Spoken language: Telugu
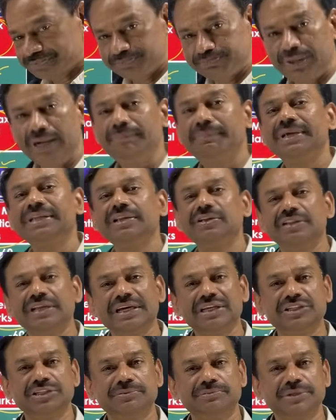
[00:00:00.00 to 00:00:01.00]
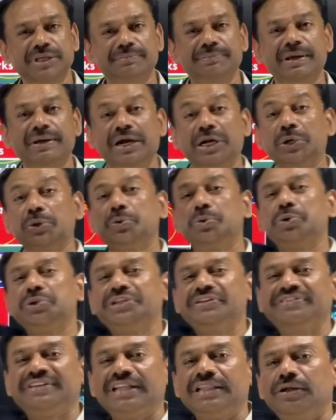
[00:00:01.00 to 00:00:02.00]
బ్రహ్మానందంగా చెప్తారు మేము ఎక్కడికో
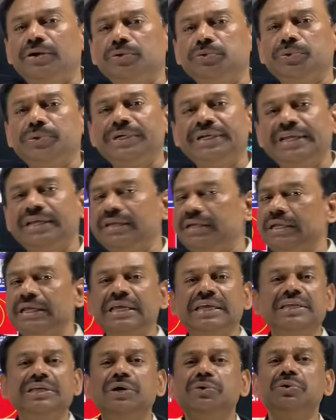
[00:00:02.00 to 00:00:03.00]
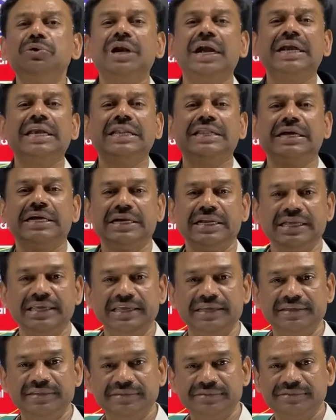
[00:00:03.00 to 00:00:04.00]
తీసుకెళ్దాం అనుకుంటే ఎవరు రావట్లేదు
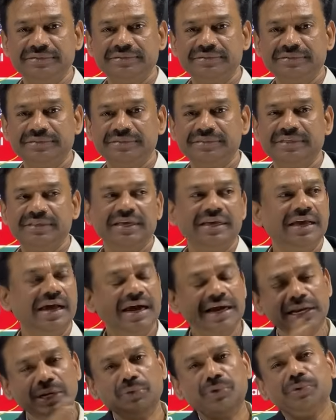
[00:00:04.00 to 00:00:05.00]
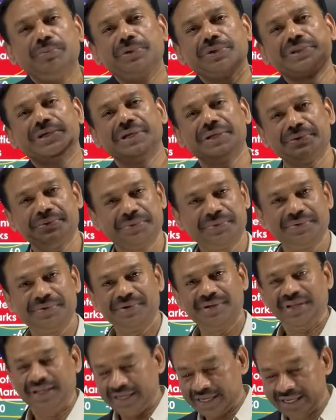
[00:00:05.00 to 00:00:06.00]
అక్కడికి అక్కడే ఉండిపోతున్నారు
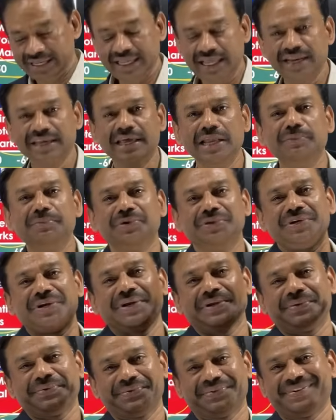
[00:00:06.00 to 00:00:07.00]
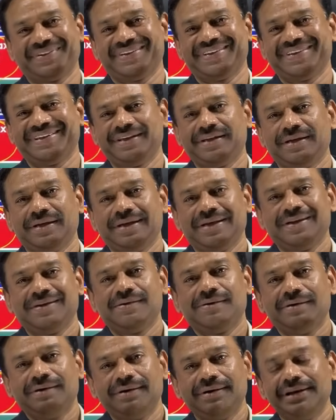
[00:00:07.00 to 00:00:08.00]
ఇంకా వెనక్కి వెళ్ళిపోతున్నారు
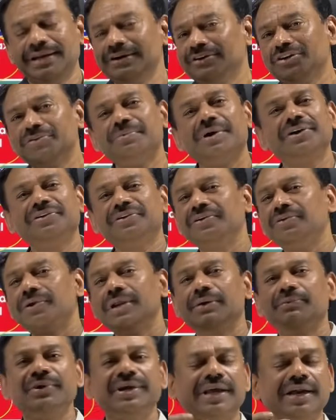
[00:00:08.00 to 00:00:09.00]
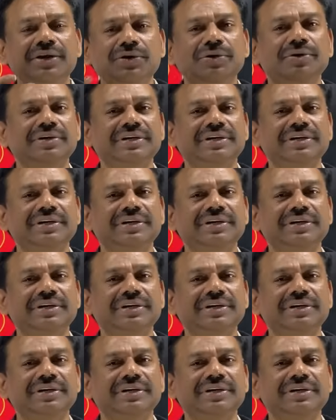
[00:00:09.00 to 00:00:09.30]
నెగిటివ్ మార్కింగ్ ఉన్న వీ కెన్ డూ